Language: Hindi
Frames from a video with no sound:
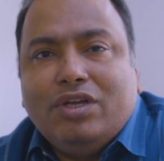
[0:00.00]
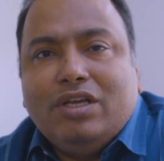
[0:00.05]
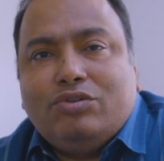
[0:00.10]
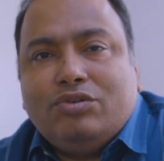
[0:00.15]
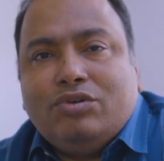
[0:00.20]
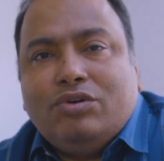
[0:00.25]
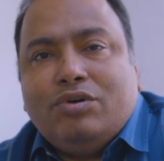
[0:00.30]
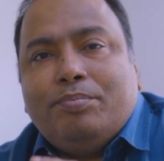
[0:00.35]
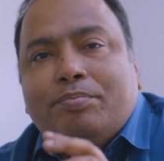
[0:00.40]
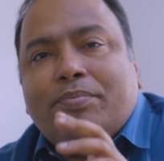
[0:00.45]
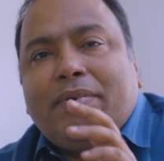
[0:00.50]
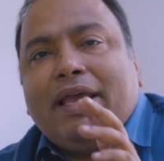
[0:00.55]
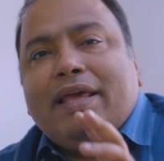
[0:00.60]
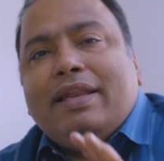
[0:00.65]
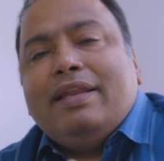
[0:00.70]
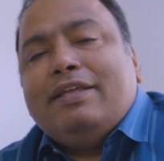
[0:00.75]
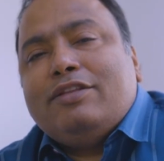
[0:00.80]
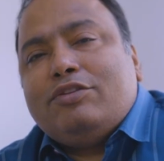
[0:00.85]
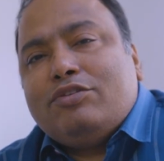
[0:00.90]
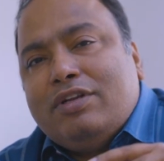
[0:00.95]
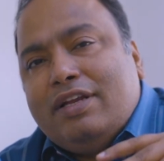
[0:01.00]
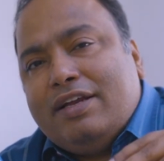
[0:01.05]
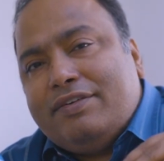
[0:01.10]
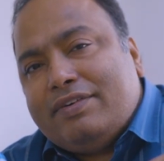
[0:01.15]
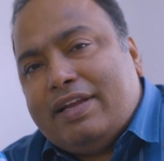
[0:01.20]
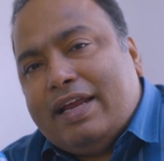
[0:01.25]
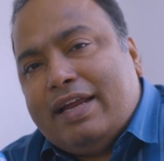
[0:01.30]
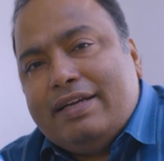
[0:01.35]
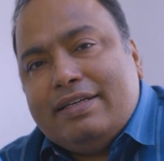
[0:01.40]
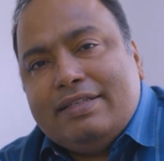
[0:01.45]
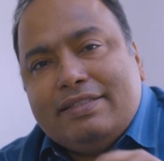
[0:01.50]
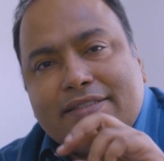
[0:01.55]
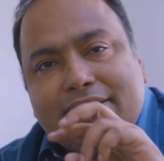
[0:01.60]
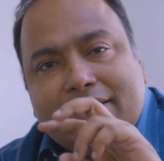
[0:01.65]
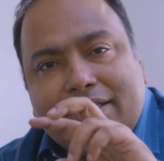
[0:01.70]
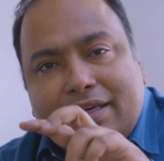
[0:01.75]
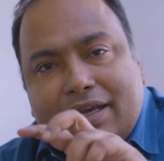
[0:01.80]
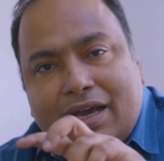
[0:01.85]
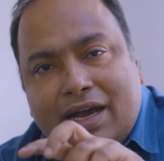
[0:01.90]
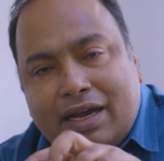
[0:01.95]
तो पहले तो लेफ्ट हैंड से